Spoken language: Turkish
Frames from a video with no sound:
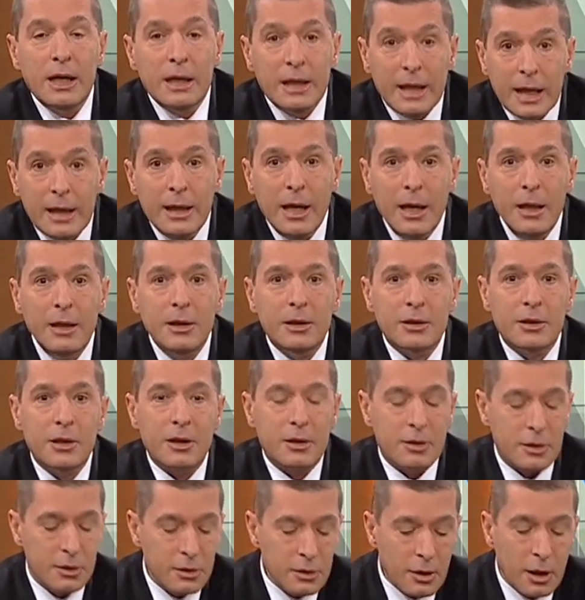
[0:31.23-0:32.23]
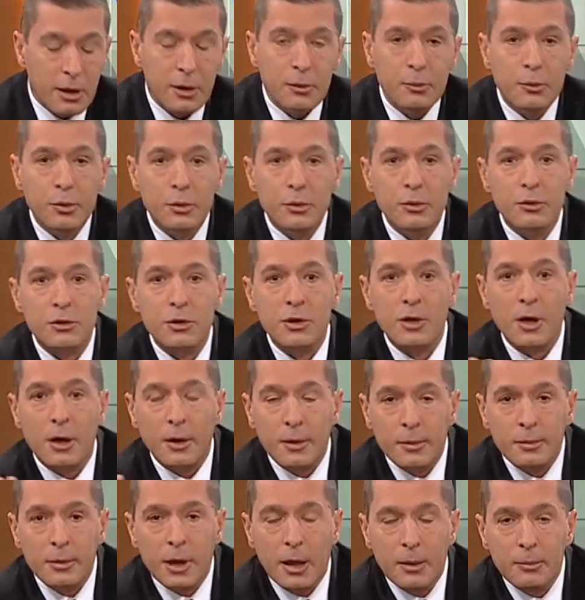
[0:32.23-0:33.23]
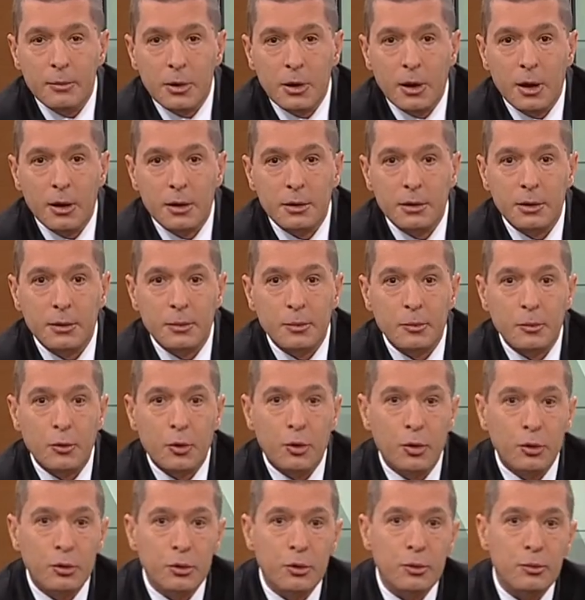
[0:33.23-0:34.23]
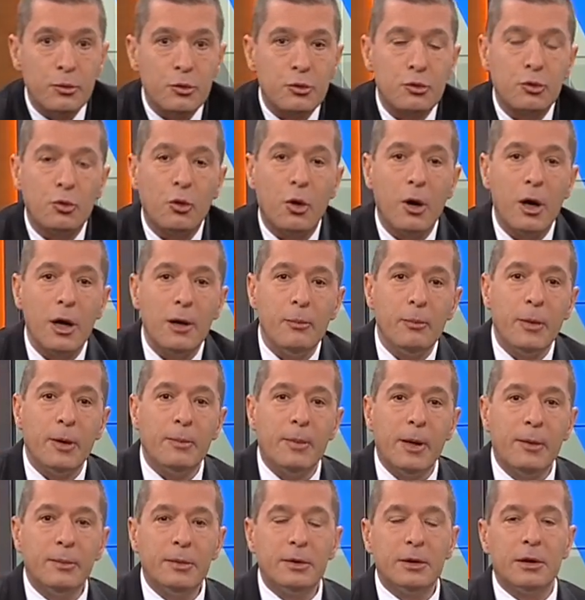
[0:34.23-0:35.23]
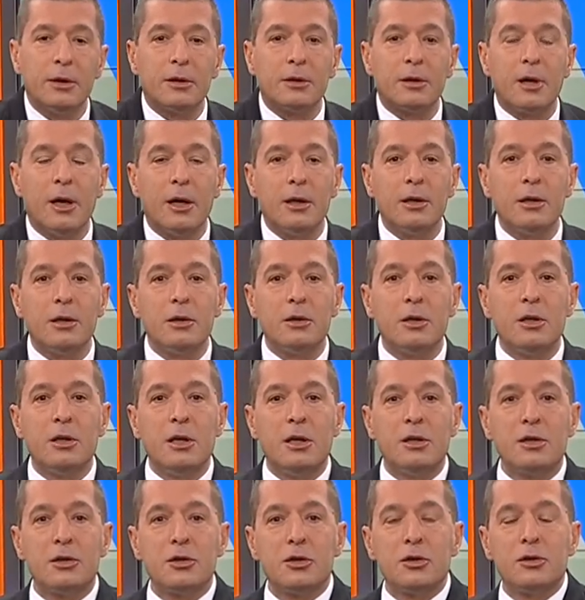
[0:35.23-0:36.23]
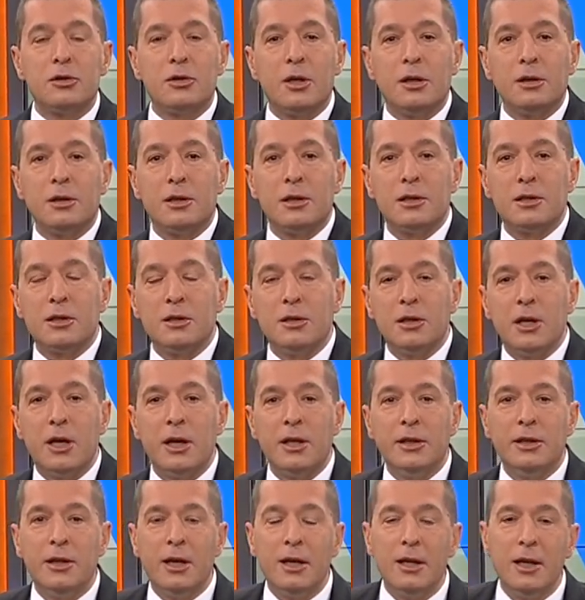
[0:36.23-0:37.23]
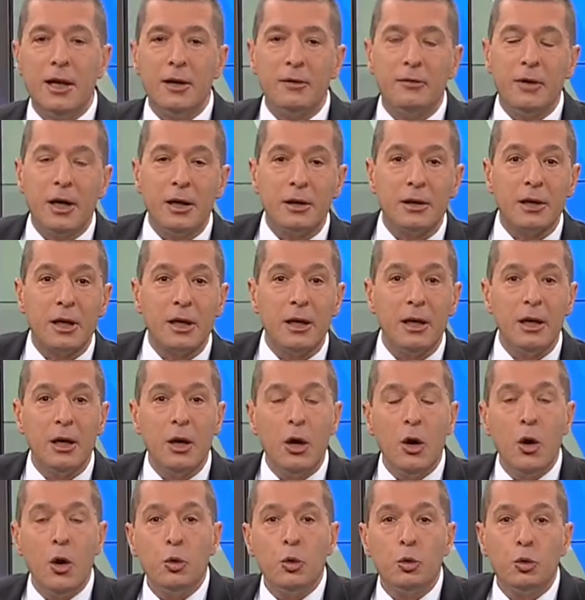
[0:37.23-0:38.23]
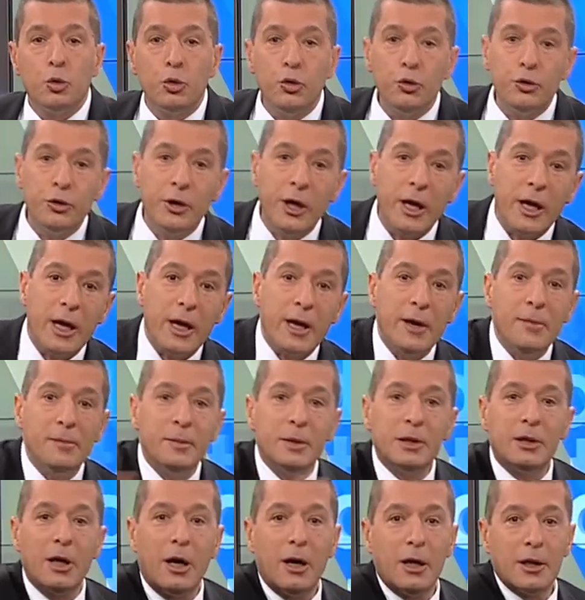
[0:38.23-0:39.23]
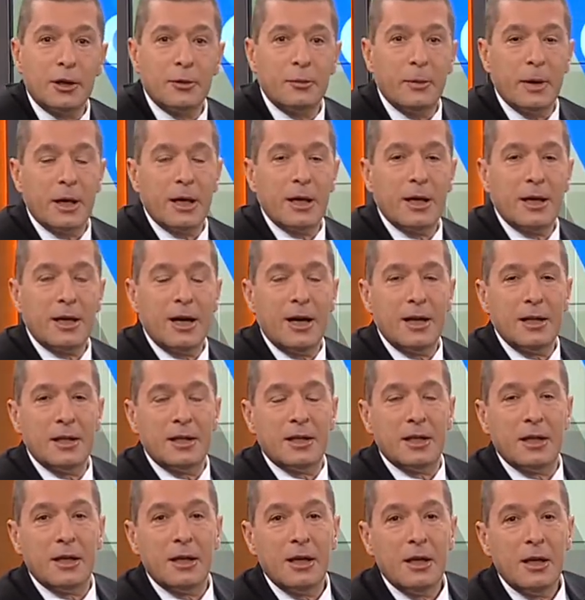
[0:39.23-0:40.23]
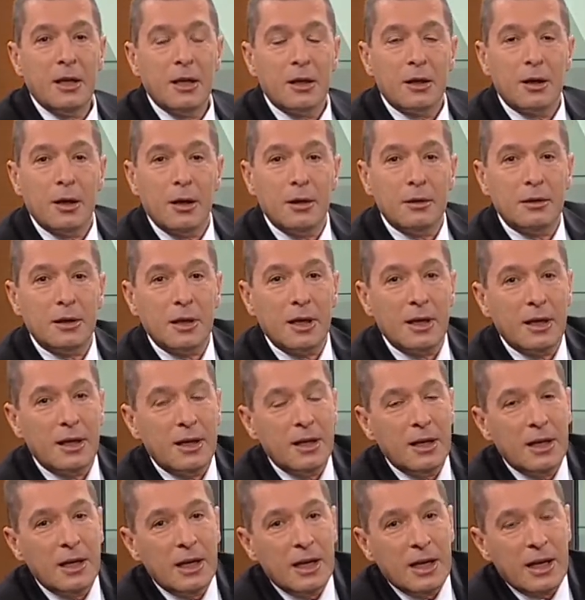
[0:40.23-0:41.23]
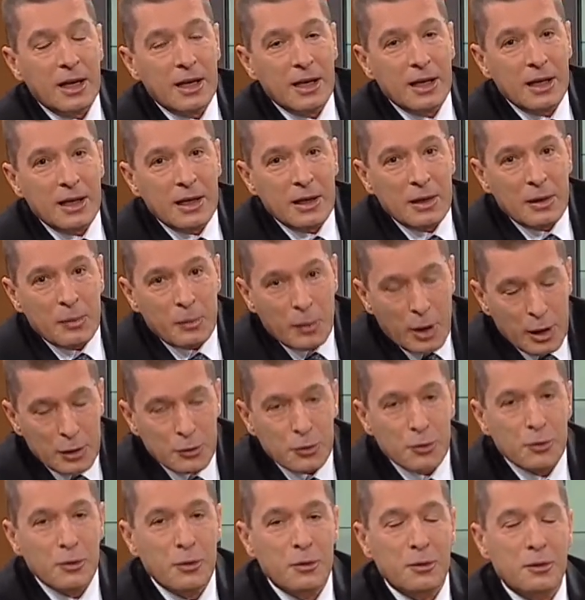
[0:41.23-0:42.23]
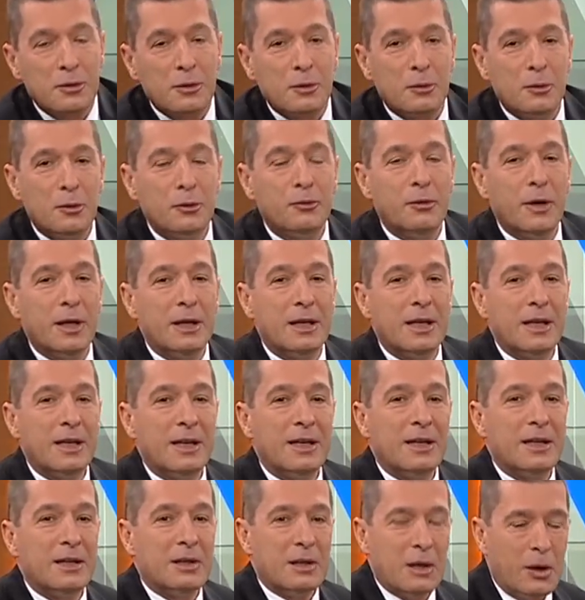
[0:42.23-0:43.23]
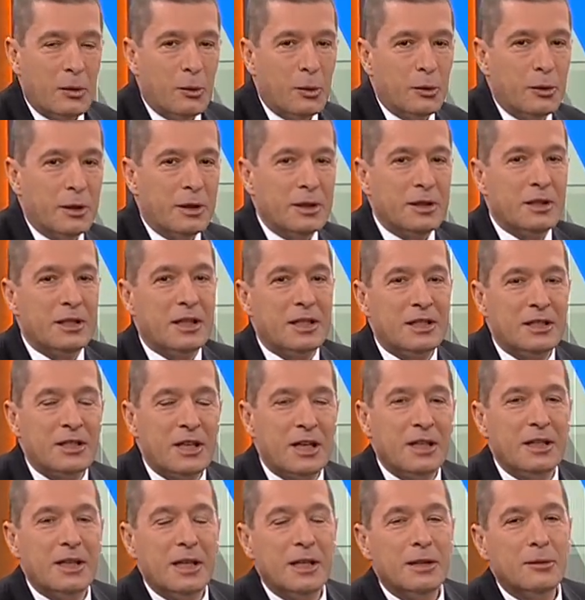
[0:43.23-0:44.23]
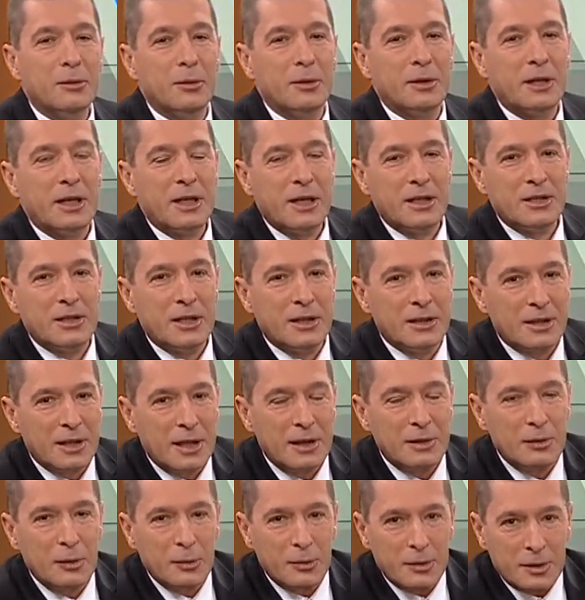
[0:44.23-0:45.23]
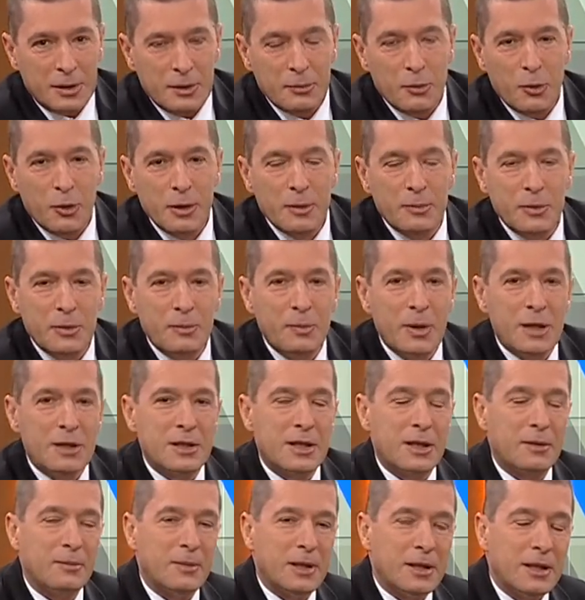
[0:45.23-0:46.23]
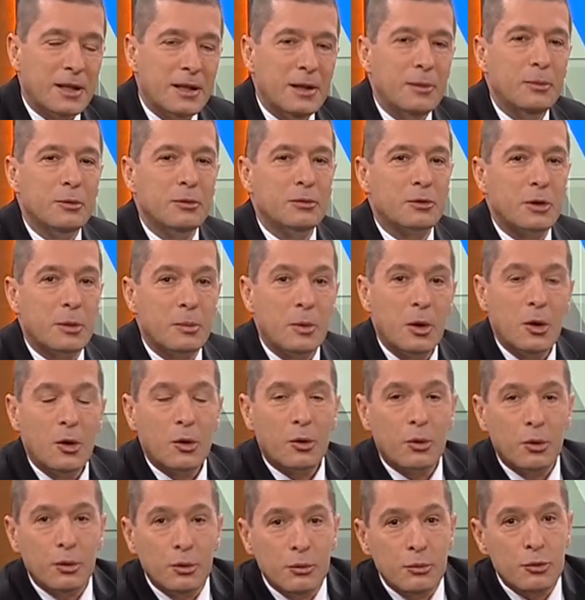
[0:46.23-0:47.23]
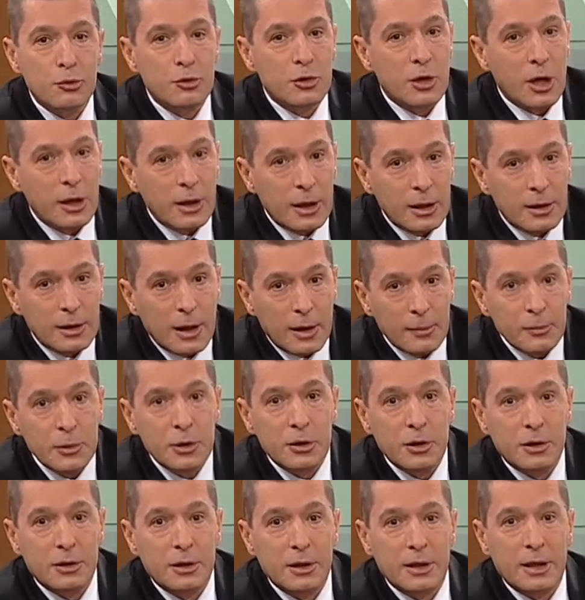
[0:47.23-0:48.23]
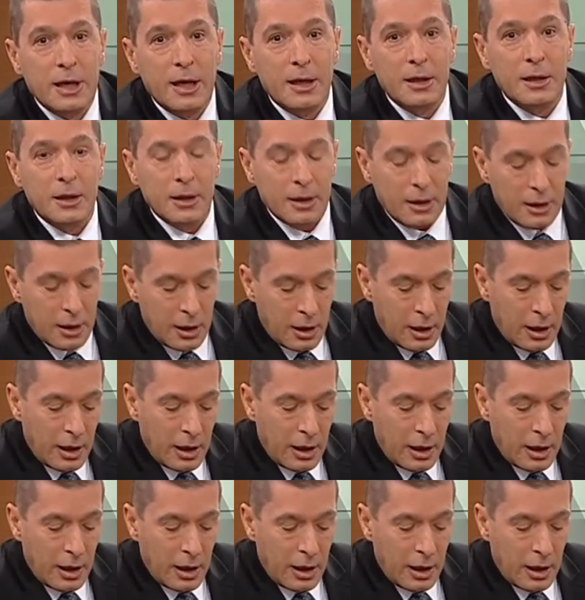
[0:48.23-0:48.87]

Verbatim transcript: Neden diyeceksiniz? Hani bugün sağımdan mı kalktım? Konuğumuz Noel babamıdır. Hani e, sırt çantasında hediyeler var da Türkiye'ye mi dağıtmaya geldi? Ya da e, mazur görün lütfen e, olayın şeyden dolayı heyecandan dolayı böyle bir benzetmede de bulunacağım. Konumuz cennetten mi çıktı geldi.